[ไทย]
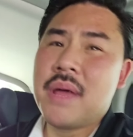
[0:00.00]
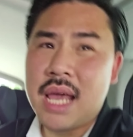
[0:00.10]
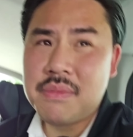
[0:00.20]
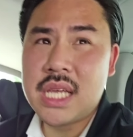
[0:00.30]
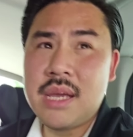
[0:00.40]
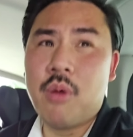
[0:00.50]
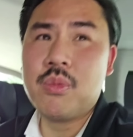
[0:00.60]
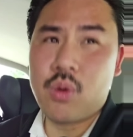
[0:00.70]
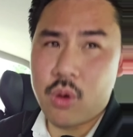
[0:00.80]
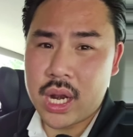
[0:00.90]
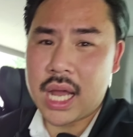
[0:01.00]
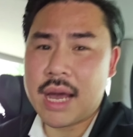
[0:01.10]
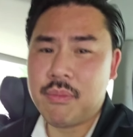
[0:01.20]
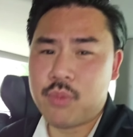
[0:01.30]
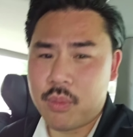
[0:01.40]
เป็น FC ผมทุกคนนะค
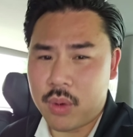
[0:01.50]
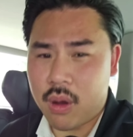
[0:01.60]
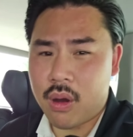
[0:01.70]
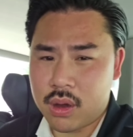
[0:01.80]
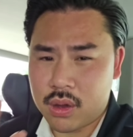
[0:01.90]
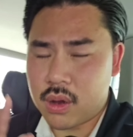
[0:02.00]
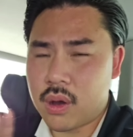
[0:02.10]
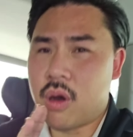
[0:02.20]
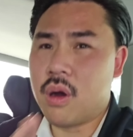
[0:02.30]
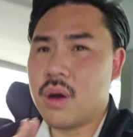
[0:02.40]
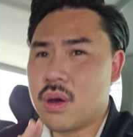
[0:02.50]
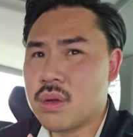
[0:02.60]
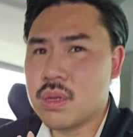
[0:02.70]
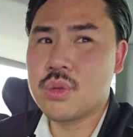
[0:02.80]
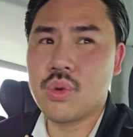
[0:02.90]
รับผมขอ
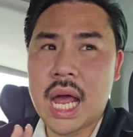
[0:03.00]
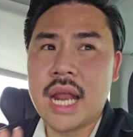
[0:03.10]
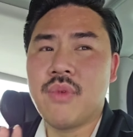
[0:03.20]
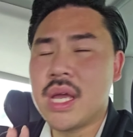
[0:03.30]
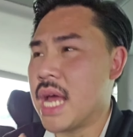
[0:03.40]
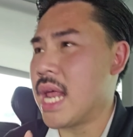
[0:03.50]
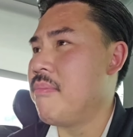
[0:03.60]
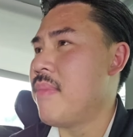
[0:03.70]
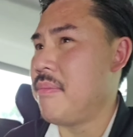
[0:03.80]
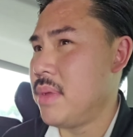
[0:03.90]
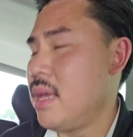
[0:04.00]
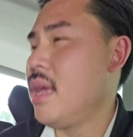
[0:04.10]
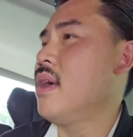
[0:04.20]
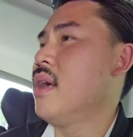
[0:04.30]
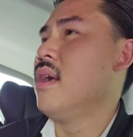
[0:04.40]
ทุกท่านว่าอย่าทำแบบนี้
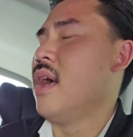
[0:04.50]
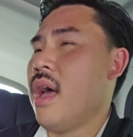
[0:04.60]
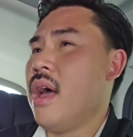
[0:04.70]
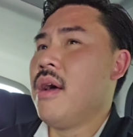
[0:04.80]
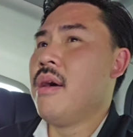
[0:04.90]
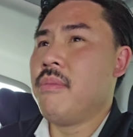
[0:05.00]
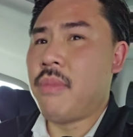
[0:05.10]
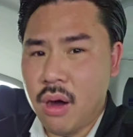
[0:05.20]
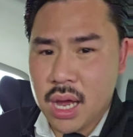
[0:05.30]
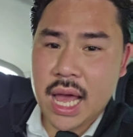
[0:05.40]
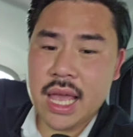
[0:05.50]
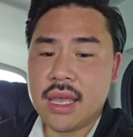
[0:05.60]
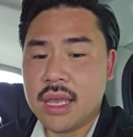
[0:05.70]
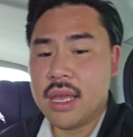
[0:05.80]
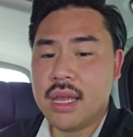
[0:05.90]
เพราะอะไร
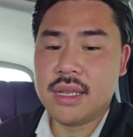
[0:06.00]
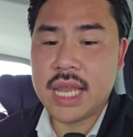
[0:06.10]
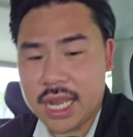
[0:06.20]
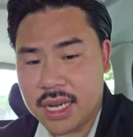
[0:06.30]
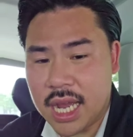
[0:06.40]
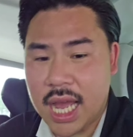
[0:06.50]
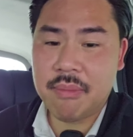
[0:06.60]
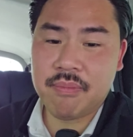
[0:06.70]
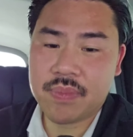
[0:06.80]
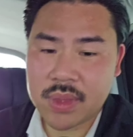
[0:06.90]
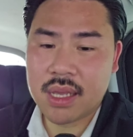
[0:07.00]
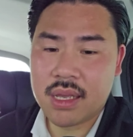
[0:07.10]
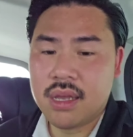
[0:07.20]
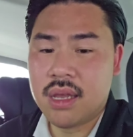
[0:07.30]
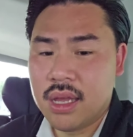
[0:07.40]
เด็กนะค
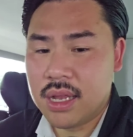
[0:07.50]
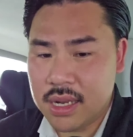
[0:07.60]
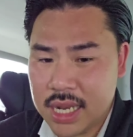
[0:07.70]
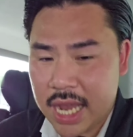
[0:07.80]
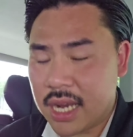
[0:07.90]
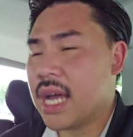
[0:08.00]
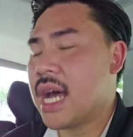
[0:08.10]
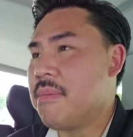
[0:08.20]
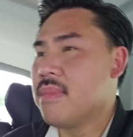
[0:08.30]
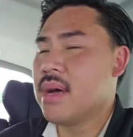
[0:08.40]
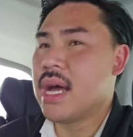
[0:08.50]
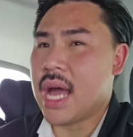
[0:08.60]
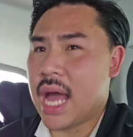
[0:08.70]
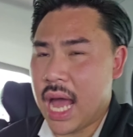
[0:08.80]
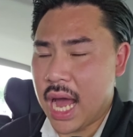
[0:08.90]
รับ
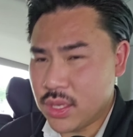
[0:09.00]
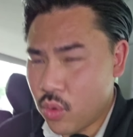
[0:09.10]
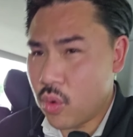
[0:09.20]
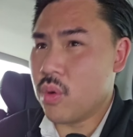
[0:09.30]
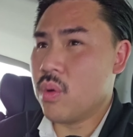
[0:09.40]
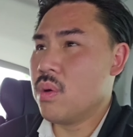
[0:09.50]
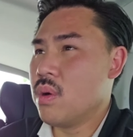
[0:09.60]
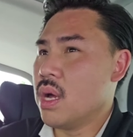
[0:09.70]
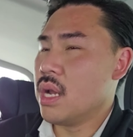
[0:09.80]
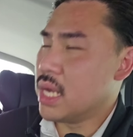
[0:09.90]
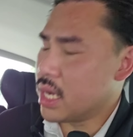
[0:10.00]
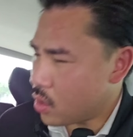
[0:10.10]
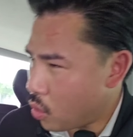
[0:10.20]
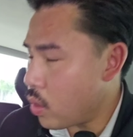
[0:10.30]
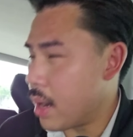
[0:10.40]
อายุ
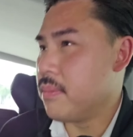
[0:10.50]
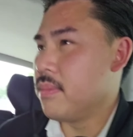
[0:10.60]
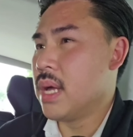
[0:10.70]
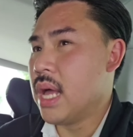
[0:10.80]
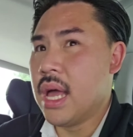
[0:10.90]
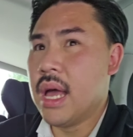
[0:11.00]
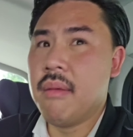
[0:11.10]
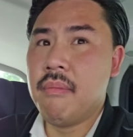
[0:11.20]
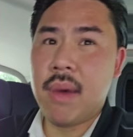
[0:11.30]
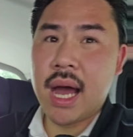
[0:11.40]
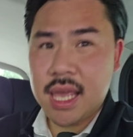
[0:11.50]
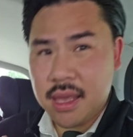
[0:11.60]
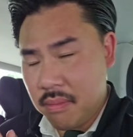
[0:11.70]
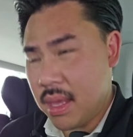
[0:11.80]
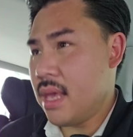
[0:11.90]
1ขวบไม่
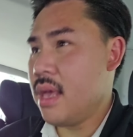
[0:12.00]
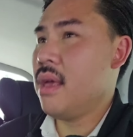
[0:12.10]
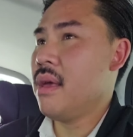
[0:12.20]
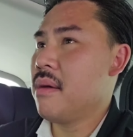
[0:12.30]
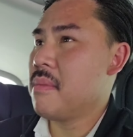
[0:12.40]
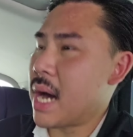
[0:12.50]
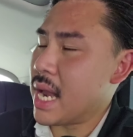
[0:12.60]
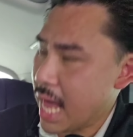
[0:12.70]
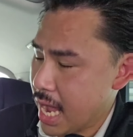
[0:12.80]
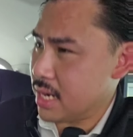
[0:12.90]
มีพลั